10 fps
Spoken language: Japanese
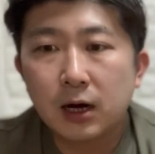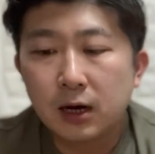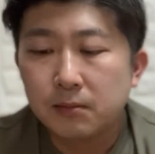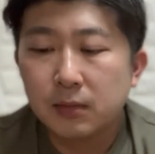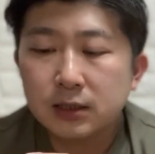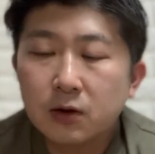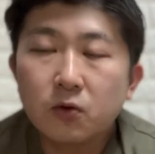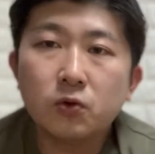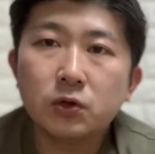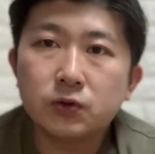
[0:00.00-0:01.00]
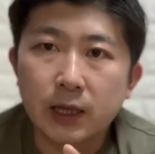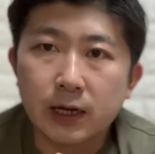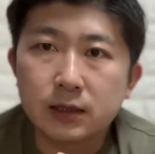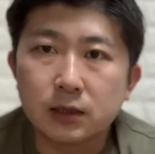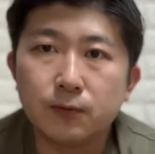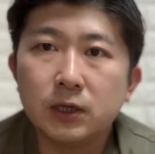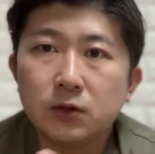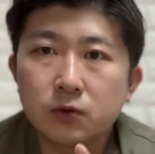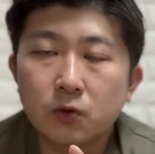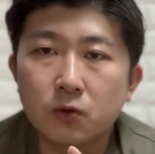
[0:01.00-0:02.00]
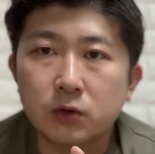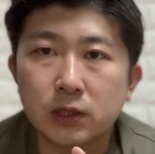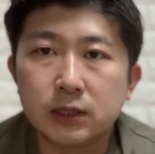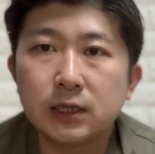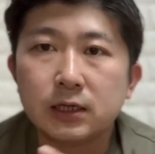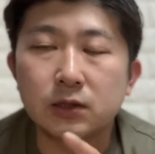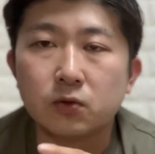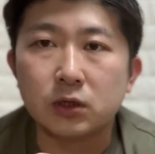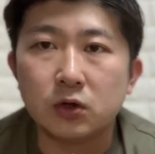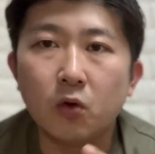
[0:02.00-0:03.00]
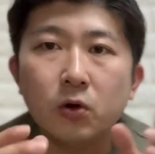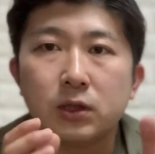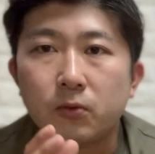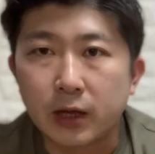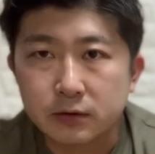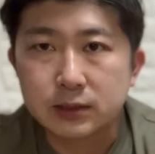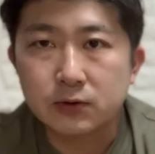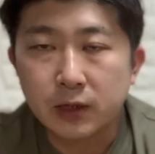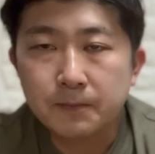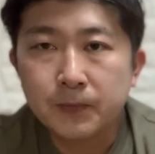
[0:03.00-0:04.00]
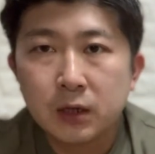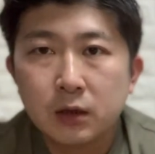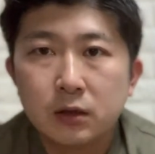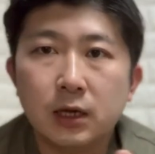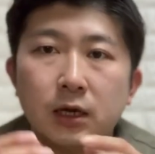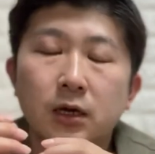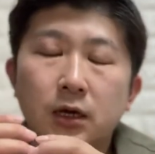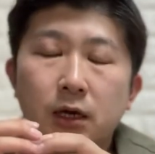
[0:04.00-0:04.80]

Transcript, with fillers: あまたこの人だなってフィード投稿で出てきた時に覚えてもらえるんですよねで、